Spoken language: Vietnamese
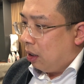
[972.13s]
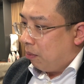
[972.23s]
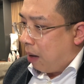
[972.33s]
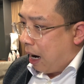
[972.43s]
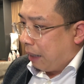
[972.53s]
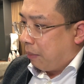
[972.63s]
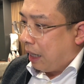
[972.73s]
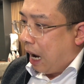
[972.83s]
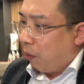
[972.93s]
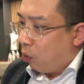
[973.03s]
Mà anh mặc
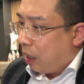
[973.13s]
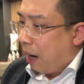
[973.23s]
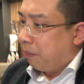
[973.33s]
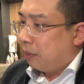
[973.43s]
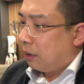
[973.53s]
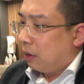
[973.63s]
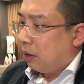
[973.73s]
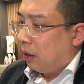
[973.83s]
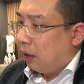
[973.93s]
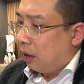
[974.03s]
áo của Gap, uh,
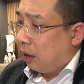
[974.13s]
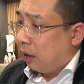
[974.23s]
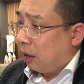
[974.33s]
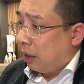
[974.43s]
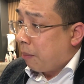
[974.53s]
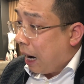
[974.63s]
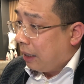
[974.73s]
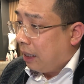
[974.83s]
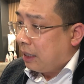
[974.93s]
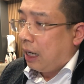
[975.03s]
ờ,
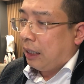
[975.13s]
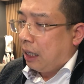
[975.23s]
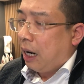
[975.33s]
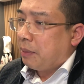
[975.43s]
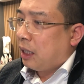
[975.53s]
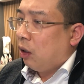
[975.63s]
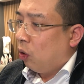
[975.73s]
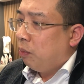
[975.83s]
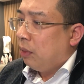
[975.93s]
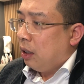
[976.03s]
bay này chắc anh đang làm xe
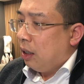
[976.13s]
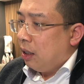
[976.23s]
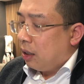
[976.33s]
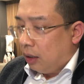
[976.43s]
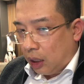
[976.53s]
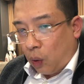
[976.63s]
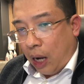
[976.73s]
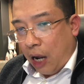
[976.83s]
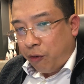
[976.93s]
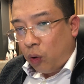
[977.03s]
ôm điện
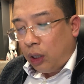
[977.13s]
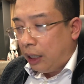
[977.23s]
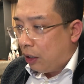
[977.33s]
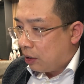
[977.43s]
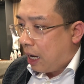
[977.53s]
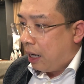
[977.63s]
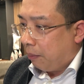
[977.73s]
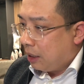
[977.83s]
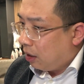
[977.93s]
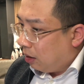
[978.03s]
thoại iPhone là để nó ra
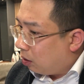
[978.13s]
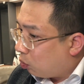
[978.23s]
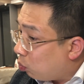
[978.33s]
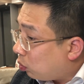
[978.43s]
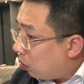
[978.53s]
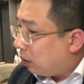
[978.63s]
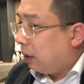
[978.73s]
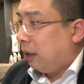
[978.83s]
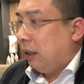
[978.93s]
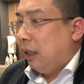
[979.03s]
em thấy chất lượng nó cũng tốt
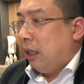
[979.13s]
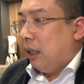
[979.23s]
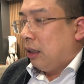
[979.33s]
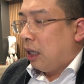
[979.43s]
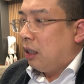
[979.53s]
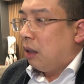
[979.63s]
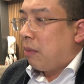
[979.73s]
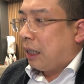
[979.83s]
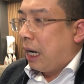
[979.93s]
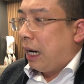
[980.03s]
đấy thế nhưng
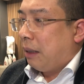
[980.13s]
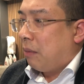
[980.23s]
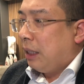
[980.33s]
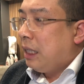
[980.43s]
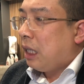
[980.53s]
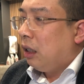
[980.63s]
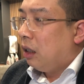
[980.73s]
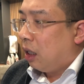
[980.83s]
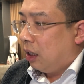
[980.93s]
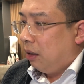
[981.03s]
mà các anh mà đi trên
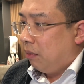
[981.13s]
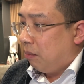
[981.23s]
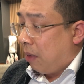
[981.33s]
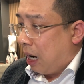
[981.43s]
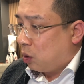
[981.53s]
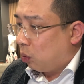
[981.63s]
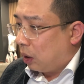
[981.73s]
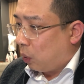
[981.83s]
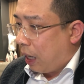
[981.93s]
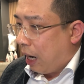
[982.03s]
đường ấy mà dùng
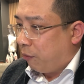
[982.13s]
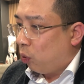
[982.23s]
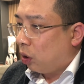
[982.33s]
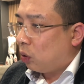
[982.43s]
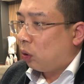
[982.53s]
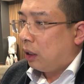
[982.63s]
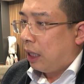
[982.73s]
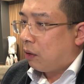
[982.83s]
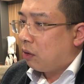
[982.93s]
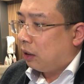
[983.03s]
điện thoại iPhone nó tốt thế
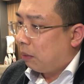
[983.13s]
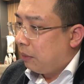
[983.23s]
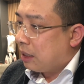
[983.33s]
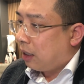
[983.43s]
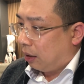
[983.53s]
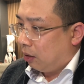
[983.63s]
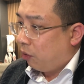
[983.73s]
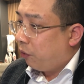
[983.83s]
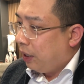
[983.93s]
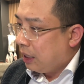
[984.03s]
này không cẩn thận bị giật nó
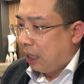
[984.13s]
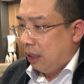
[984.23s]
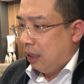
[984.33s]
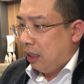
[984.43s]
phí ra